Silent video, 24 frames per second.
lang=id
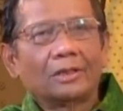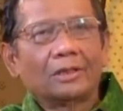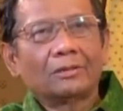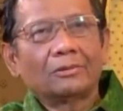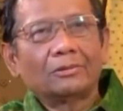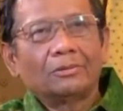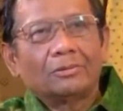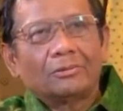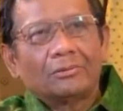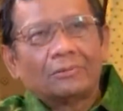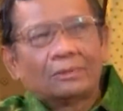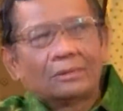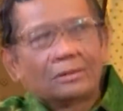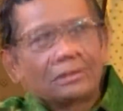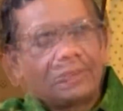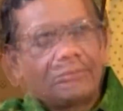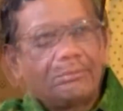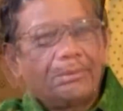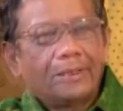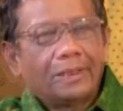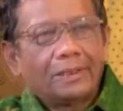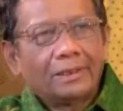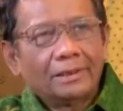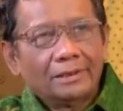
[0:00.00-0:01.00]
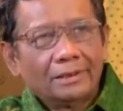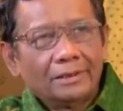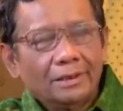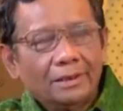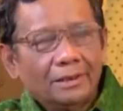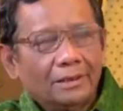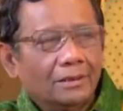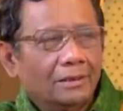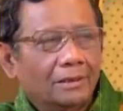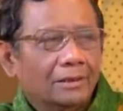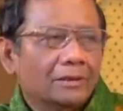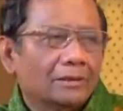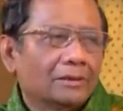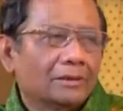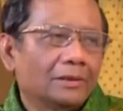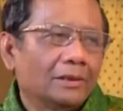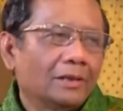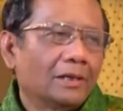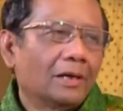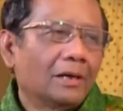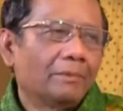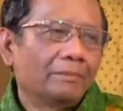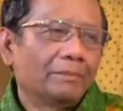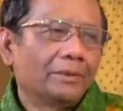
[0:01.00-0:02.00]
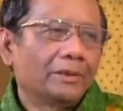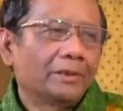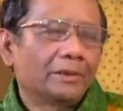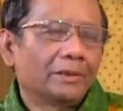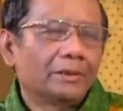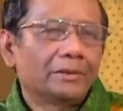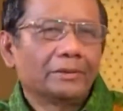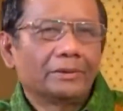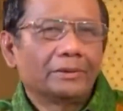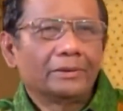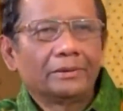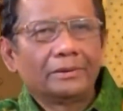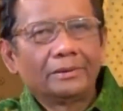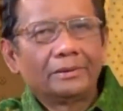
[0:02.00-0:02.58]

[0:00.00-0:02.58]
takut sama Rizik Sihab gitu.